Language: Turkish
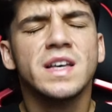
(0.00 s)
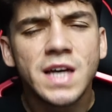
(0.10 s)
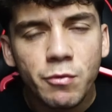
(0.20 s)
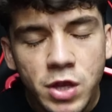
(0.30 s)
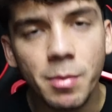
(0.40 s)

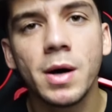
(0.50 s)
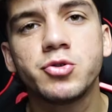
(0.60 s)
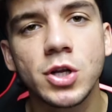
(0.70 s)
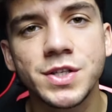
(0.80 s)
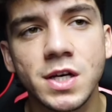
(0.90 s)
Ya tam
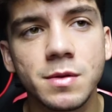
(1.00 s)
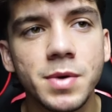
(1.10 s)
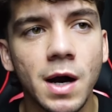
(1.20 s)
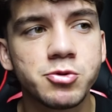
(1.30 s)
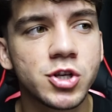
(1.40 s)
hapşıracaktım
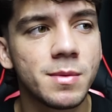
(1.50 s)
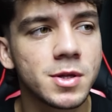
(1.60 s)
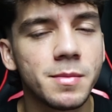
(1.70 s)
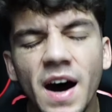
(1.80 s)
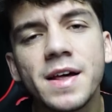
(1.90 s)
bir
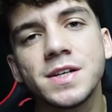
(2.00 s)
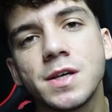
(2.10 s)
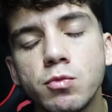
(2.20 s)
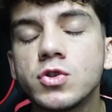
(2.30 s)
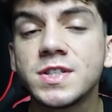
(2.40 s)
hapşıramadım.
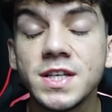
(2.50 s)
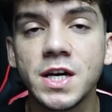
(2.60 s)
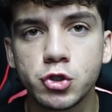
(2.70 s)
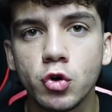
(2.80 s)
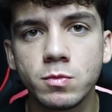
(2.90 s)
Arkadaşlar bunu siz de
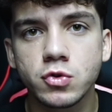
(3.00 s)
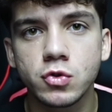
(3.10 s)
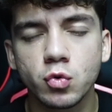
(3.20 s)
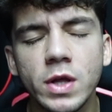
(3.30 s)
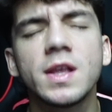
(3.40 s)
yaşıyor
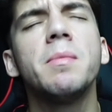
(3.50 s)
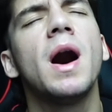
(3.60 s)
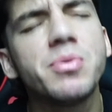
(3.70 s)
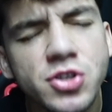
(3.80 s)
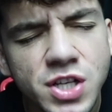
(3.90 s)
musunuz? Ulan tam
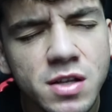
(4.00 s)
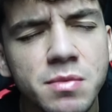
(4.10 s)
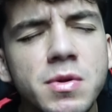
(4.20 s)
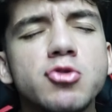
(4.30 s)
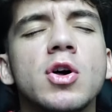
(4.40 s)

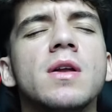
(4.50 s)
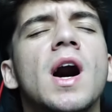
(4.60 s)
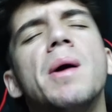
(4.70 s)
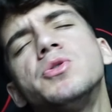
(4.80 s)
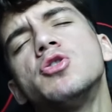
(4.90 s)
hapşıracaktım ne güzel
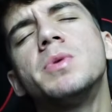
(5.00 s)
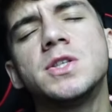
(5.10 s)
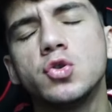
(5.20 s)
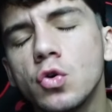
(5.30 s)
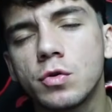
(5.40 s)
hapşırmak
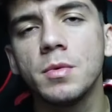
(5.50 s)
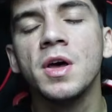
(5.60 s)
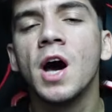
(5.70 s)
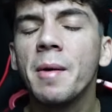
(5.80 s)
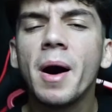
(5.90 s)
istiyordum
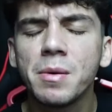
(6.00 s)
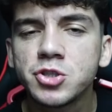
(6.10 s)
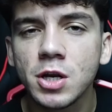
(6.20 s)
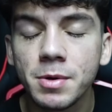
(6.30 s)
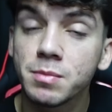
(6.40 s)
ama
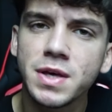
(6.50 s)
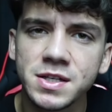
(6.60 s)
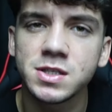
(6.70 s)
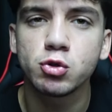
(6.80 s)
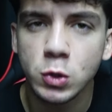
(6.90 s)
hapşıramadım.
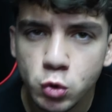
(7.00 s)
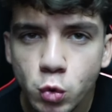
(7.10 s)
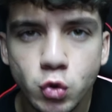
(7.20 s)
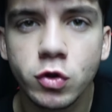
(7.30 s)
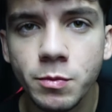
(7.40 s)
Gerçekten şu an çok
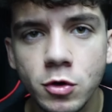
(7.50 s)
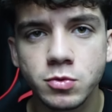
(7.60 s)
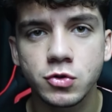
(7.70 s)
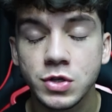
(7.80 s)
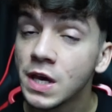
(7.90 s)
üzüldüm biliyor
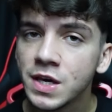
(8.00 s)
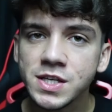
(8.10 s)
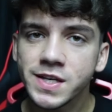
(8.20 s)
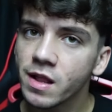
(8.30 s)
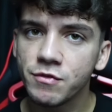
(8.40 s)
musunuz?
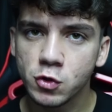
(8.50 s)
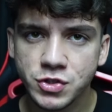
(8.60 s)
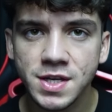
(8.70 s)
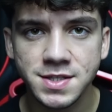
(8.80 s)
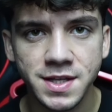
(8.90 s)
İnşallah video
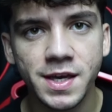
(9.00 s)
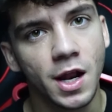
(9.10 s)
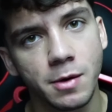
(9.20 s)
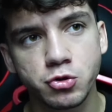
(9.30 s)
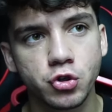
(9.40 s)
sırasındayken
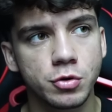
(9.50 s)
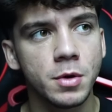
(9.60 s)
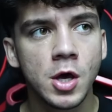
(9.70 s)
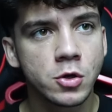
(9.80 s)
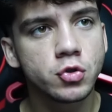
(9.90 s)
hapşırırım.
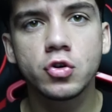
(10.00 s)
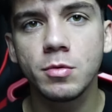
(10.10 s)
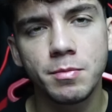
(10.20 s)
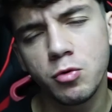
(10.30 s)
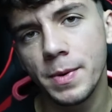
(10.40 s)

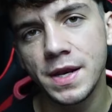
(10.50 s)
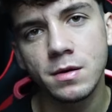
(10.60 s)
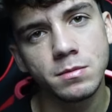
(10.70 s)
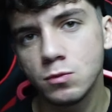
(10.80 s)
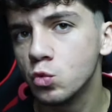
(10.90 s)
Çünkü bu
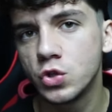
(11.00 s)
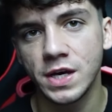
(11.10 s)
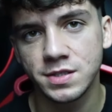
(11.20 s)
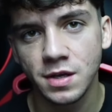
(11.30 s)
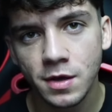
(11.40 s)
beni
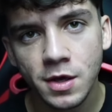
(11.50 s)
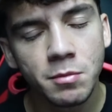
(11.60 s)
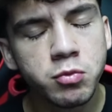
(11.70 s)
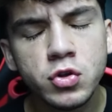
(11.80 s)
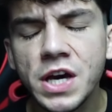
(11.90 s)
üzer.
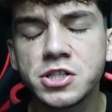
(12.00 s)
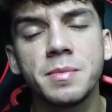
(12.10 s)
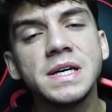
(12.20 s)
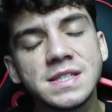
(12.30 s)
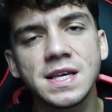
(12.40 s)
Bunu
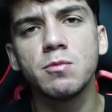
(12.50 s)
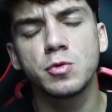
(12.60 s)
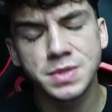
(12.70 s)
yaşamayı hiç sevmiyorum.